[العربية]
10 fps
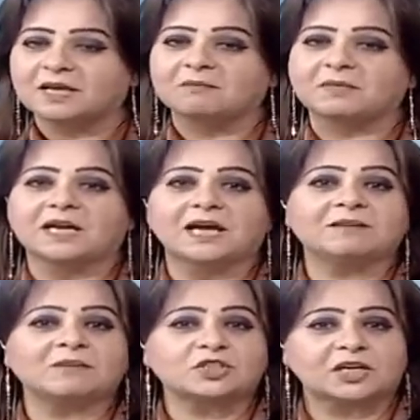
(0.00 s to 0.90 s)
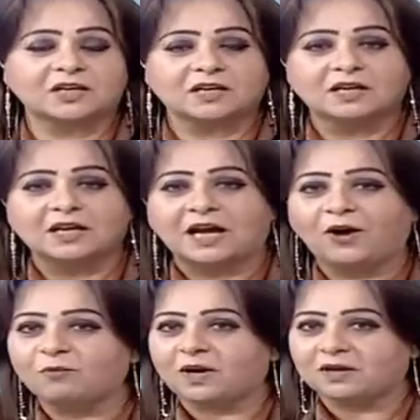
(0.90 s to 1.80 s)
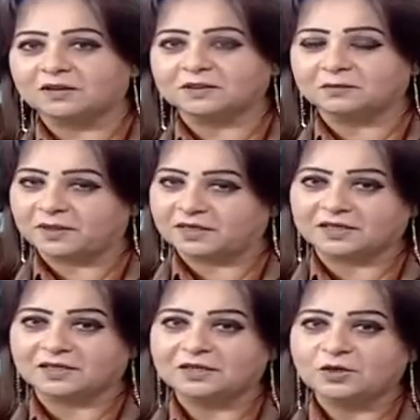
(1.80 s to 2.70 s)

من أي مشاكل أو مخاطر بيئية